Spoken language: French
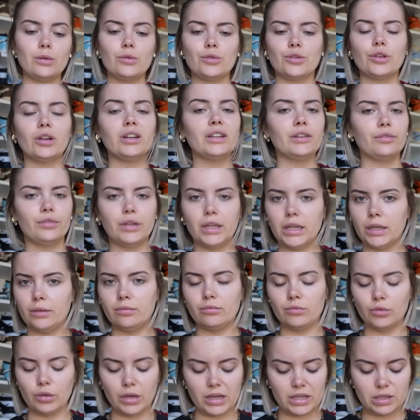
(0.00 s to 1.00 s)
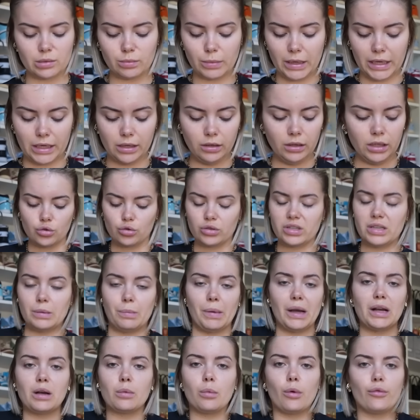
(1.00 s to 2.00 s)
le seul défilé de la semaine. Je sais
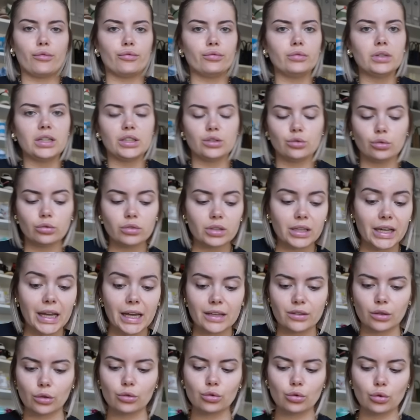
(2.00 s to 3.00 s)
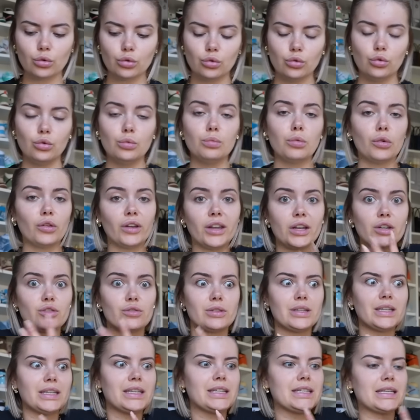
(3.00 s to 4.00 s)
pas comment font les autres créateurs de contenu. Bon, il y en a, je
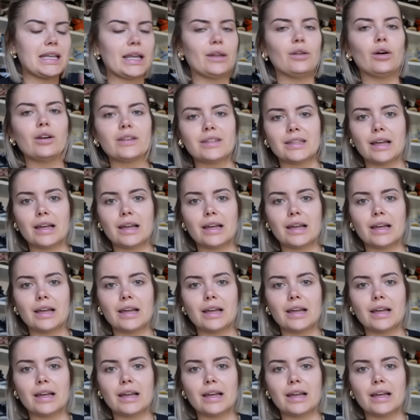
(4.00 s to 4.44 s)
sais qu'ils adorent